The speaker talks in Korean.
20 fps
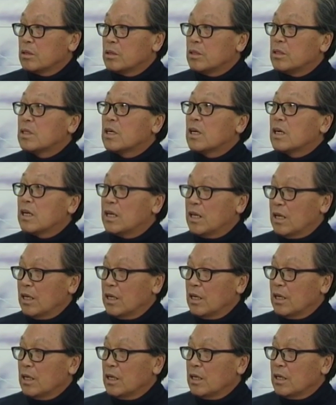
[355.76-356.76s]
지난해
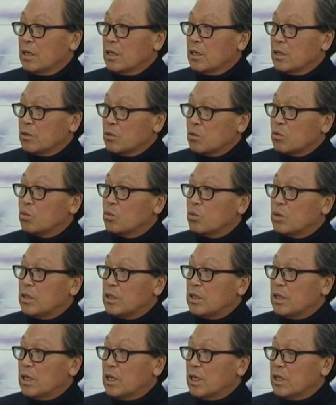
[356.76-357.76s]
주
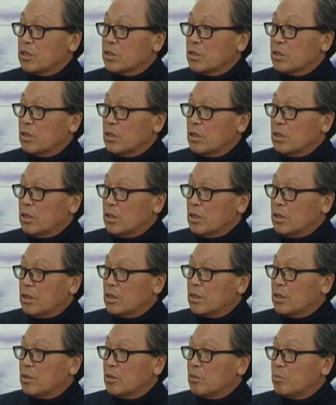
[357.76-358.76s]
인대에서
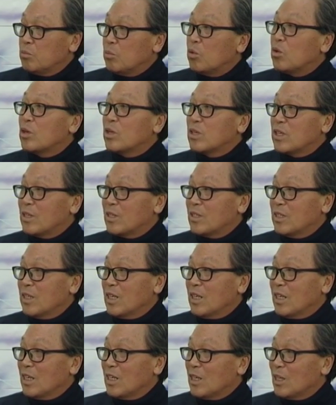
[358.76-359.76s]
뭘
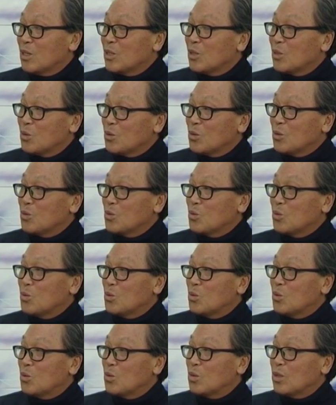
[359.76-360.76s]
결정했는가
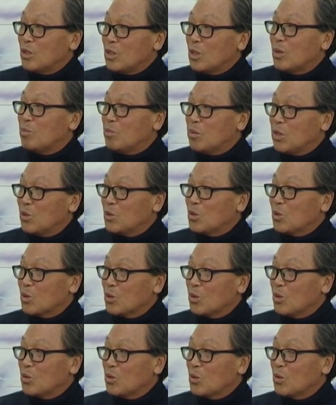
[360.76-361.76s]
중국 연변
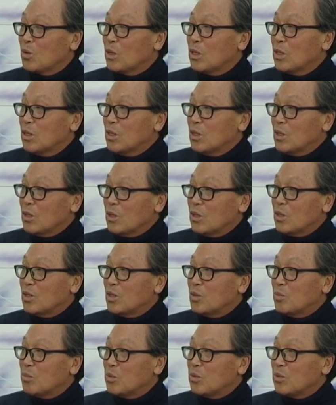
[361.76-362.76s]
조선족
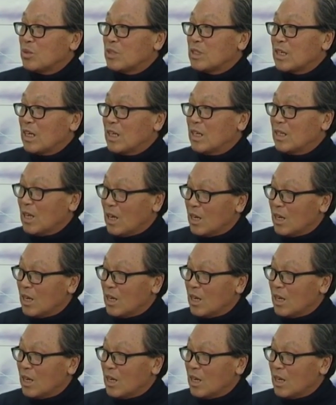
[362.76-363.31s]
언어 문자의